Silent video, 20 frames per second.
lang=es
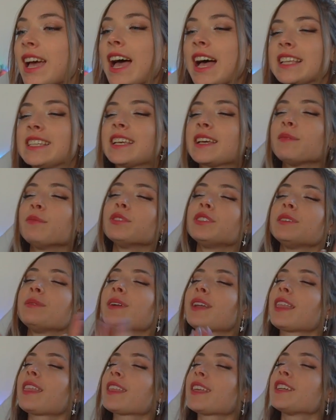Así que
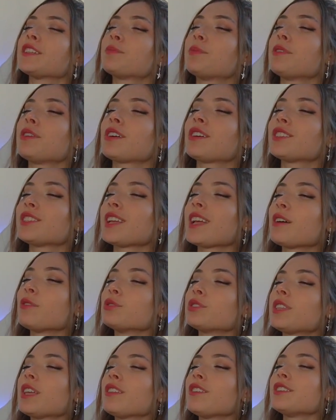muchísimas gracias, espero que os haya
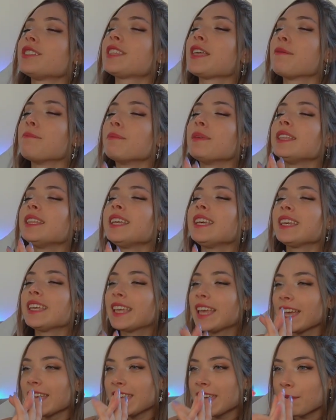gustado este mini
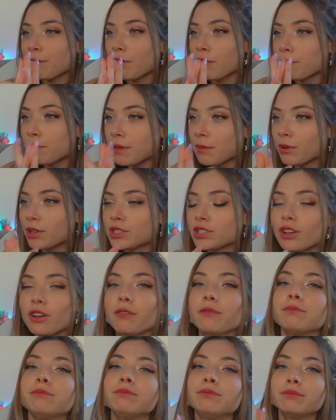que llevo en mi
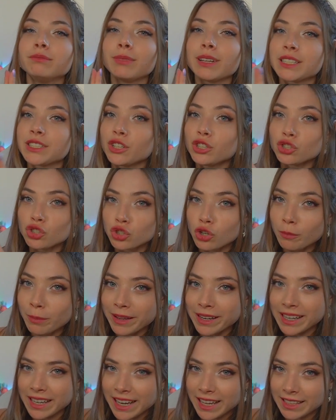bolso, mm, versión
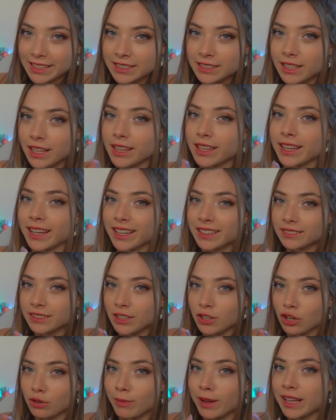súper realista de gente
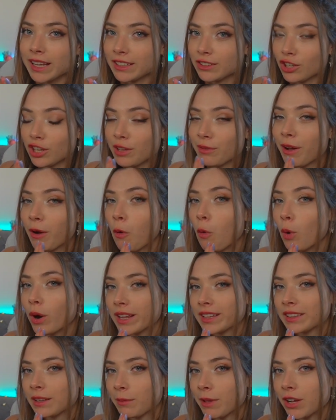normal que no lleva
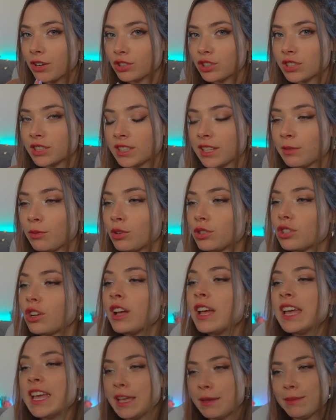40.000 cosas en el bolso.
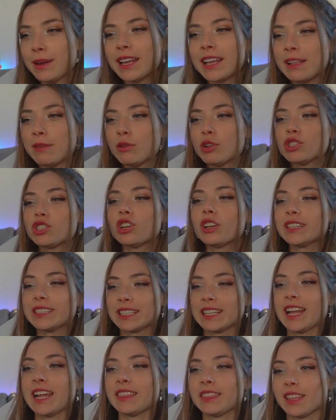Y mira que el bolso
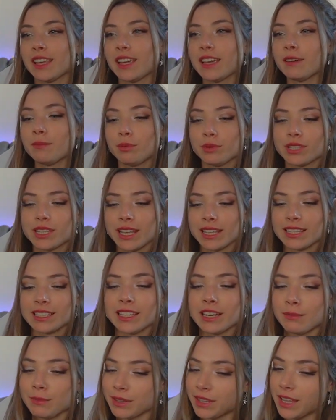es grande, ¿eh? pero es que
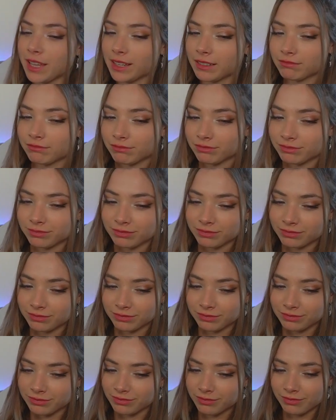literalmente,
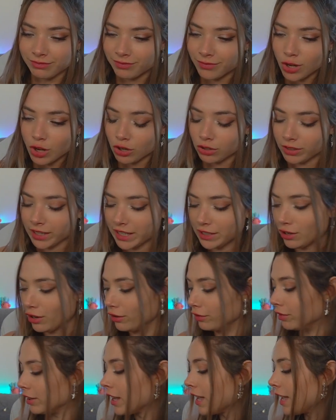mm, no,
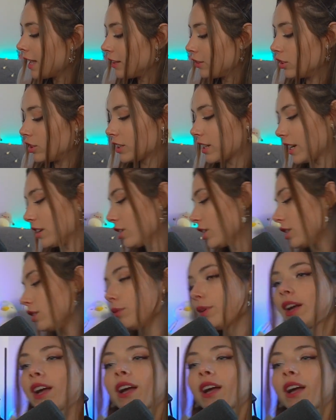enough. Entonces creo que lo voy a